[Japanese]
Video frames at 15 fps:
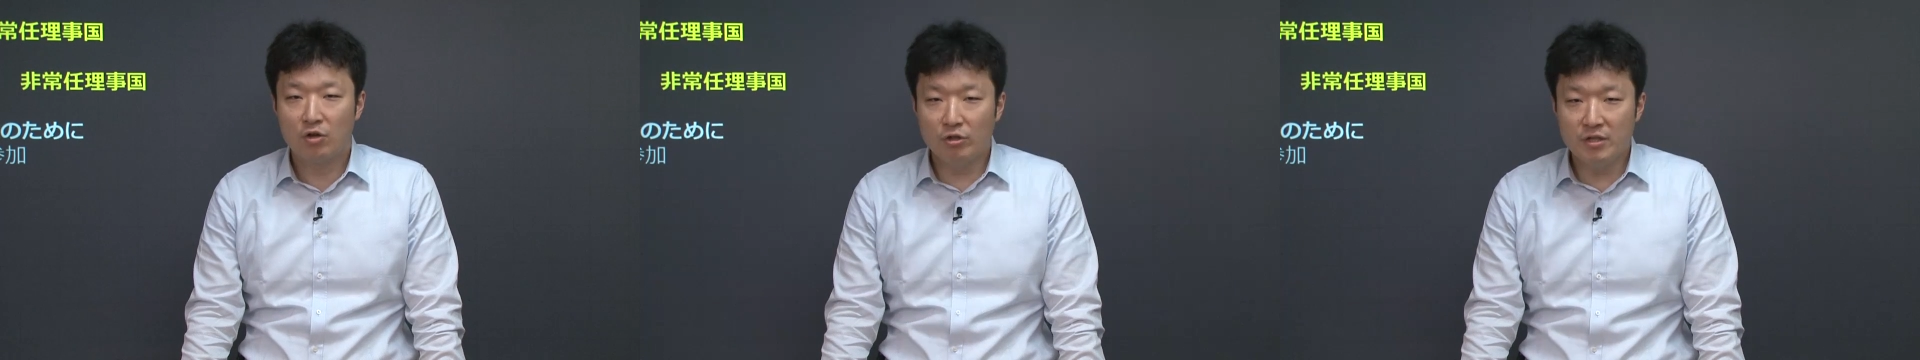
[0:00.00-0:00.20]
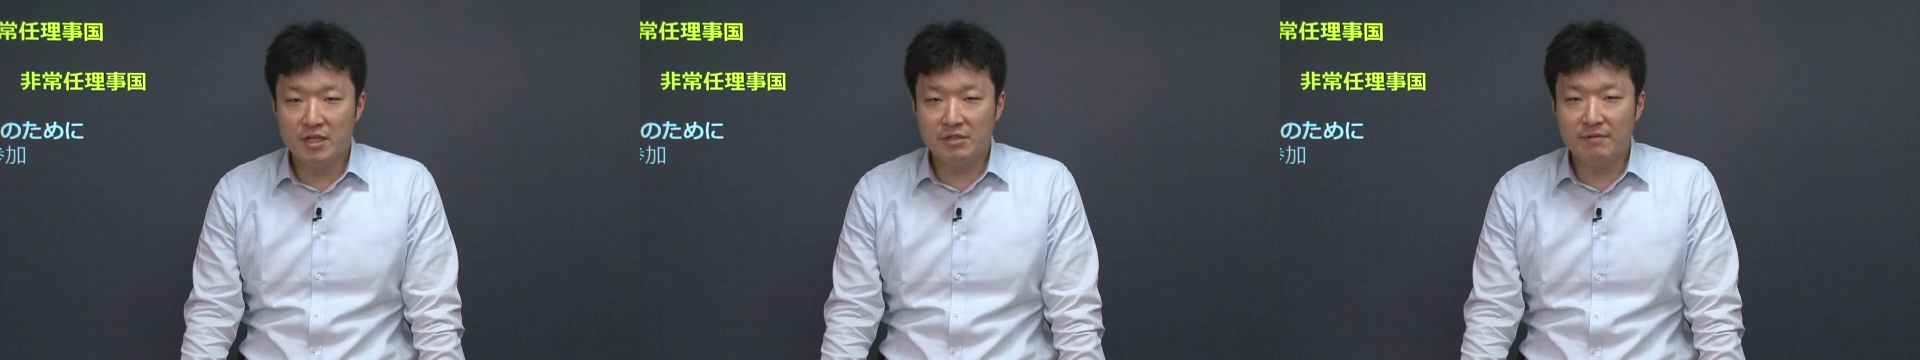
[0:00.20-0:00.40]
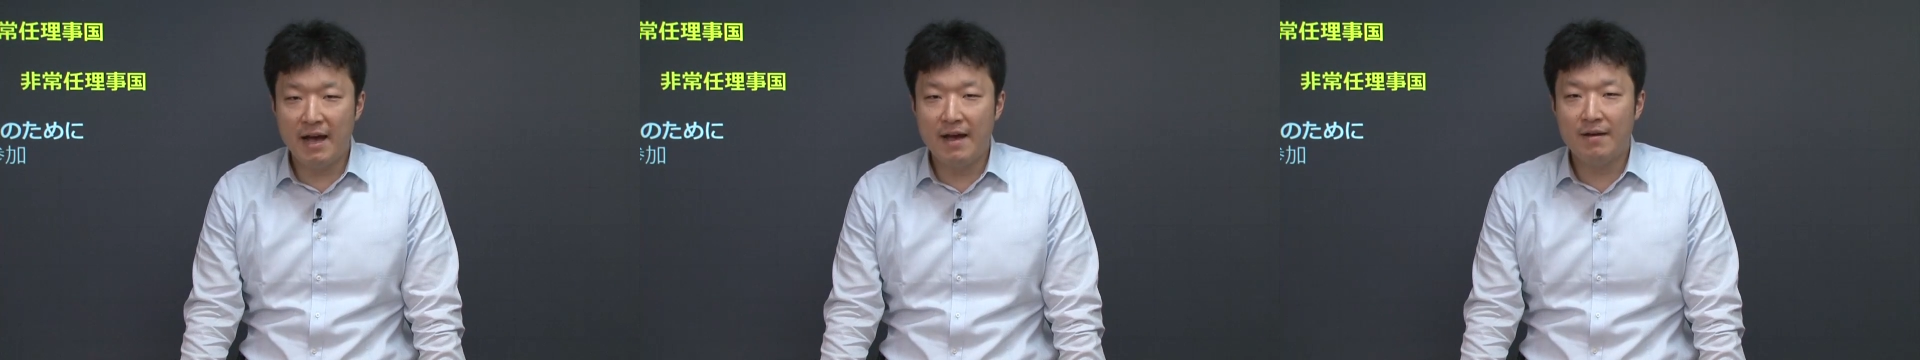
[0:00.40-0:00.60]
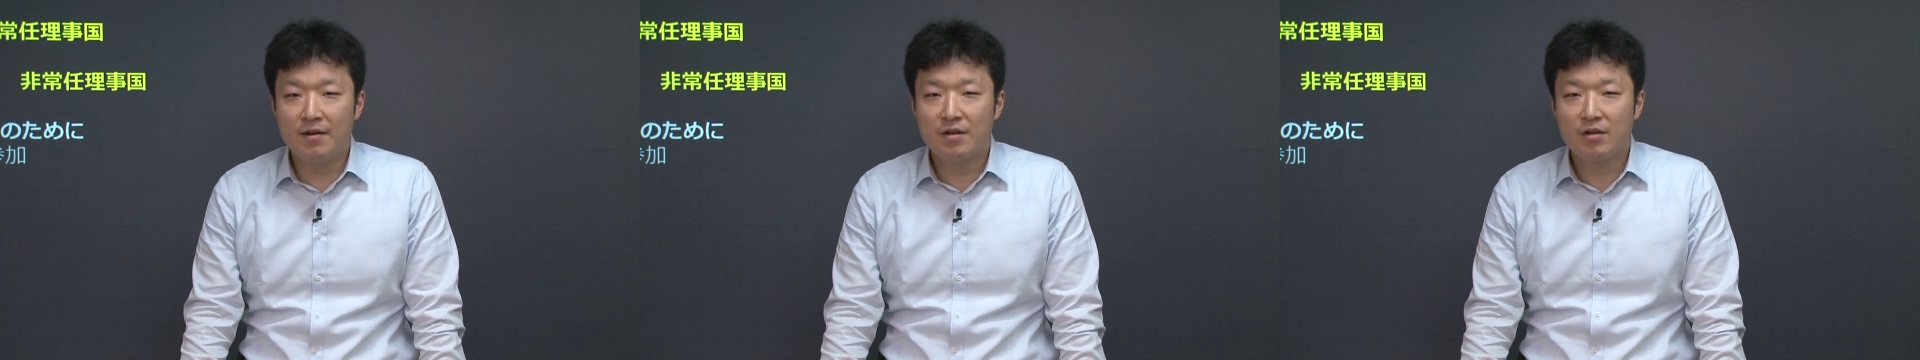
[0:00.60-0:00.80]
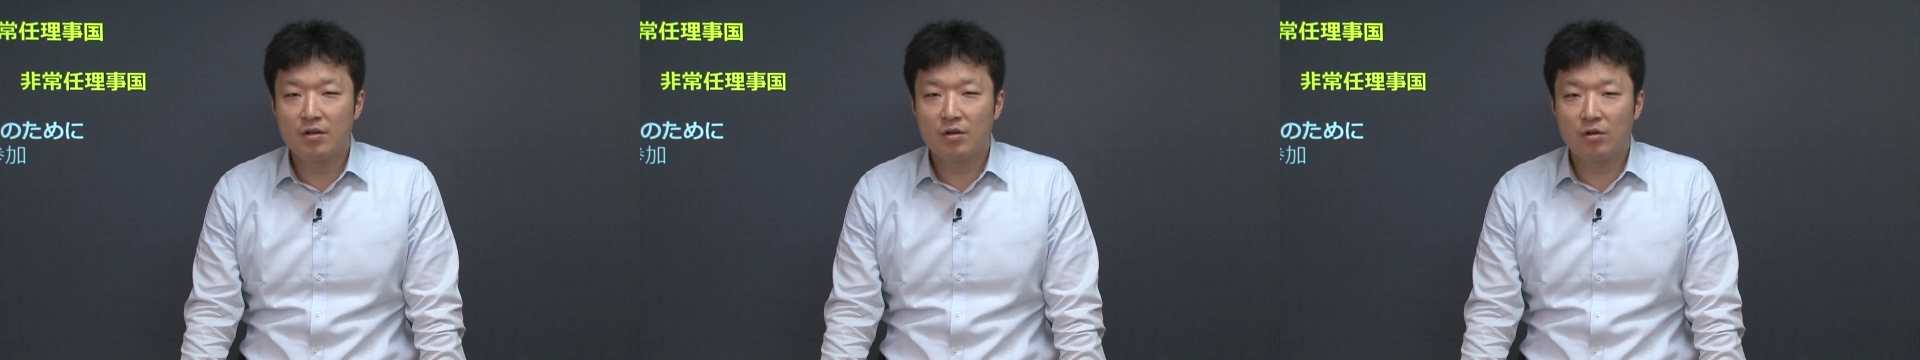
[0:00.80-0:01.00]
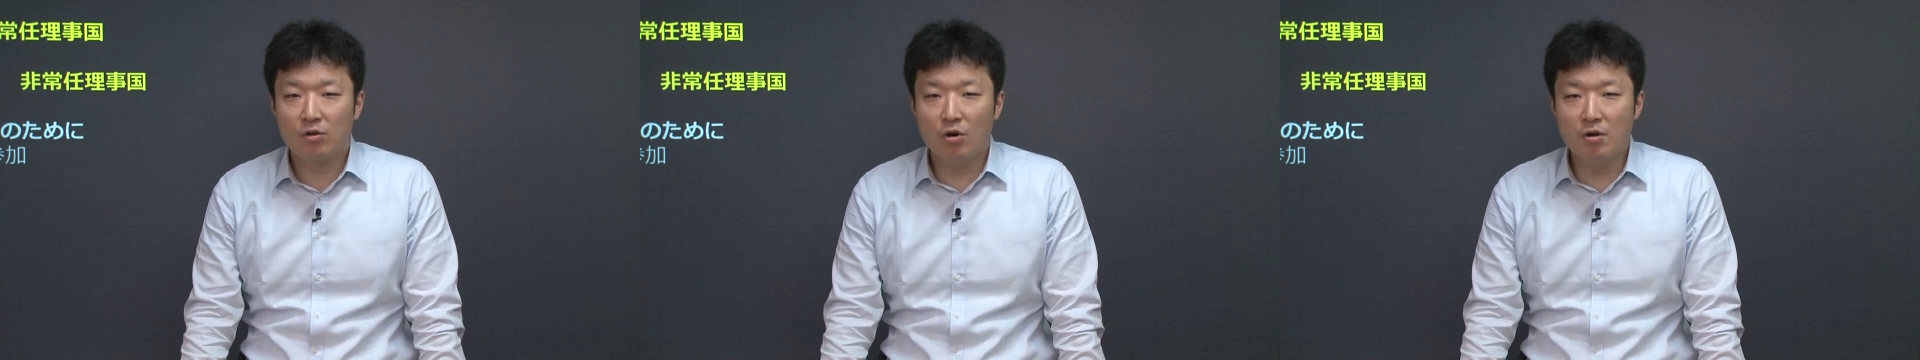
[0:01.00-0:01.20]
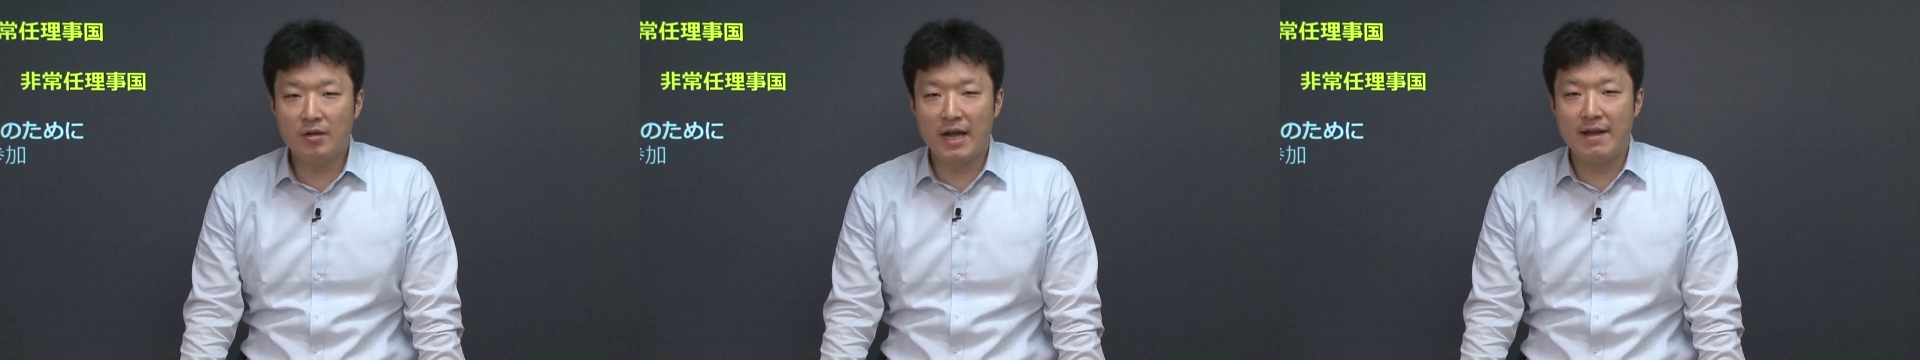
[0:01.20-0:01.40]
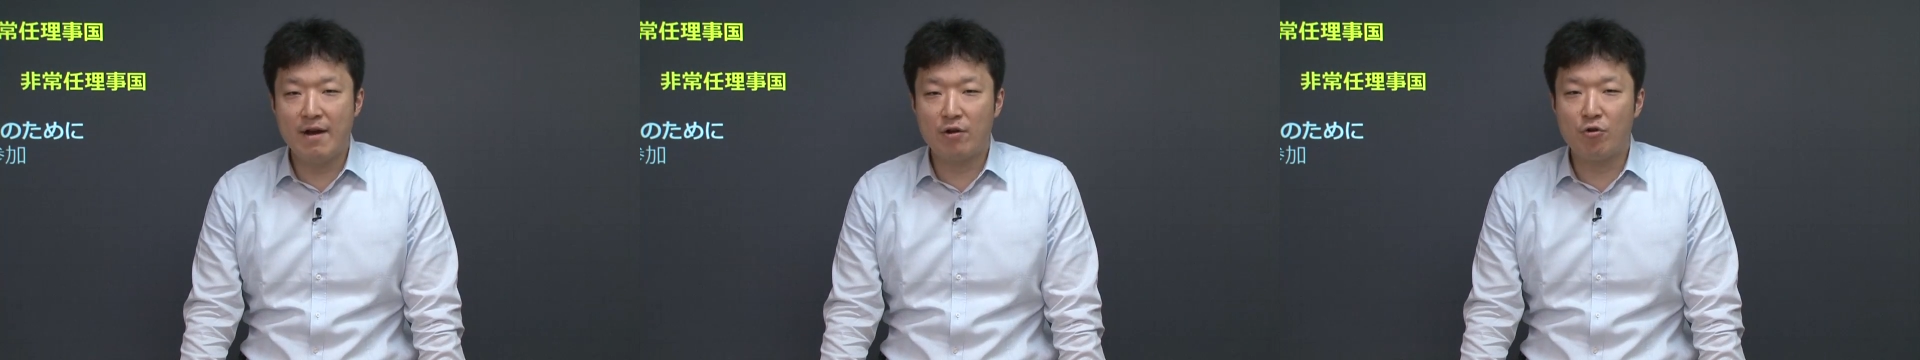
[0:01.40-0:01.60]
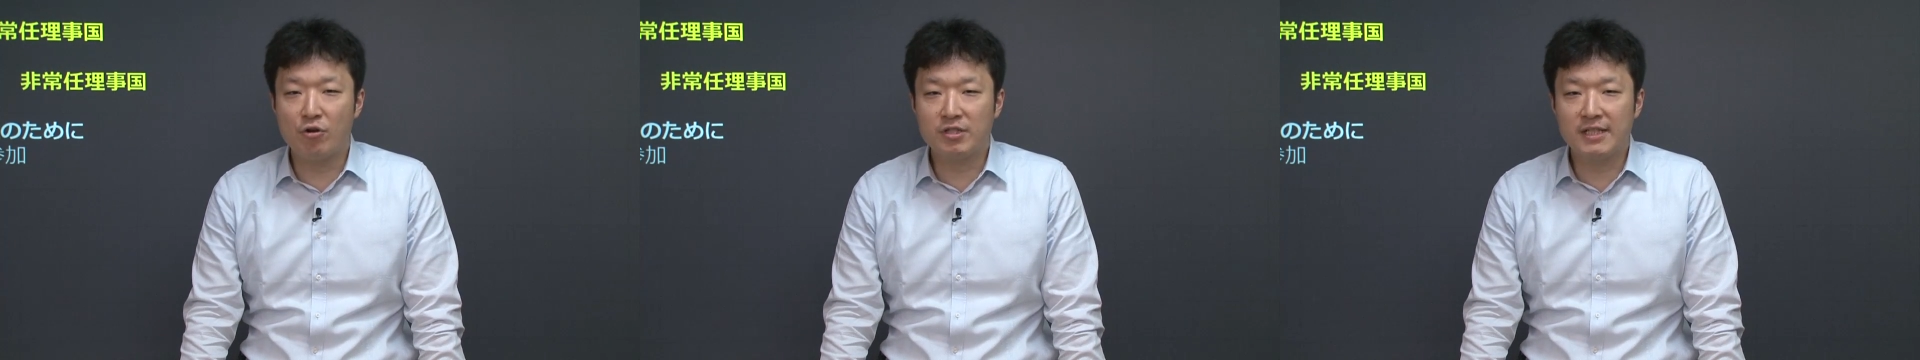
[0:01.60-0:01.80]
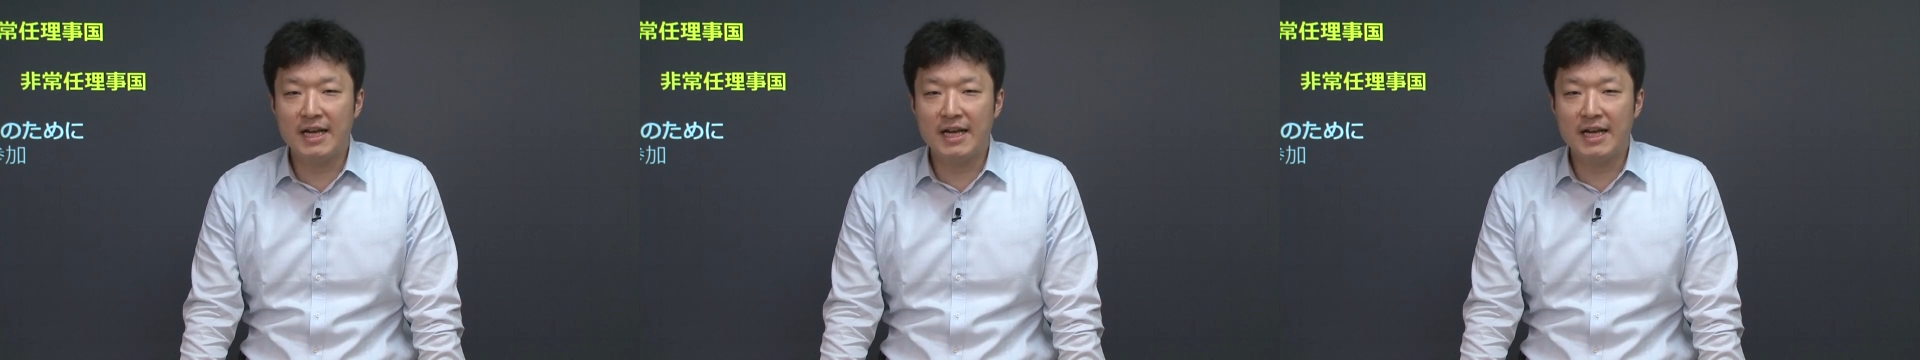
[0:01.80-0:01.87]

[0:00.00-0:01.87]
こんにちは。今回は国